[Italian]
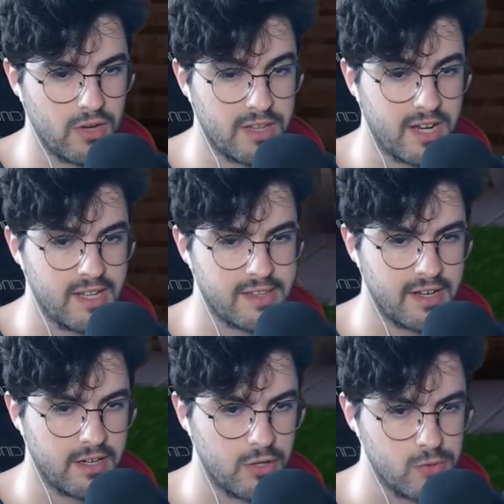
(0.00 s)
Ora direi di
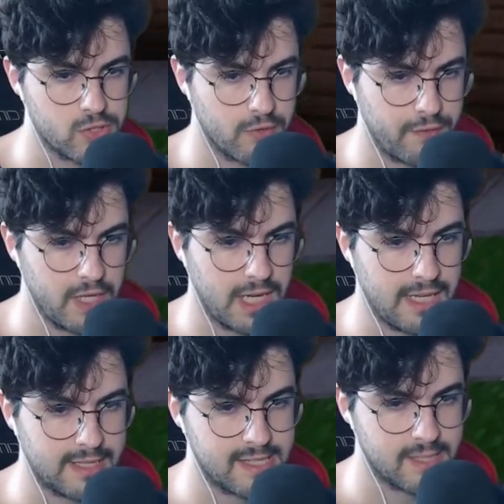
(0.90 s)
tener chiuso fino
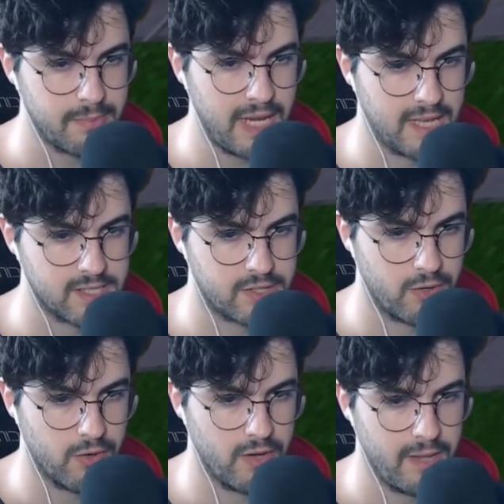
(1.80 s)
all'altezza
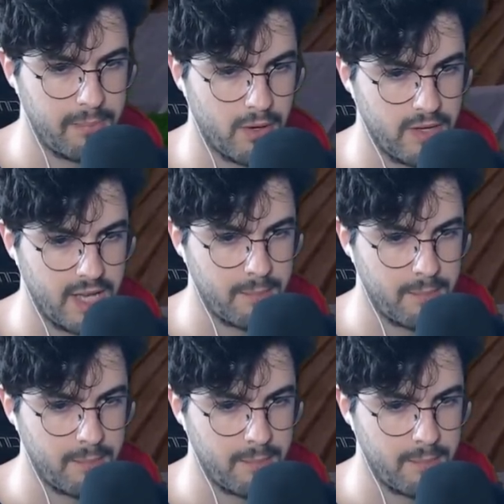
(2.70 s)
pilastro e poi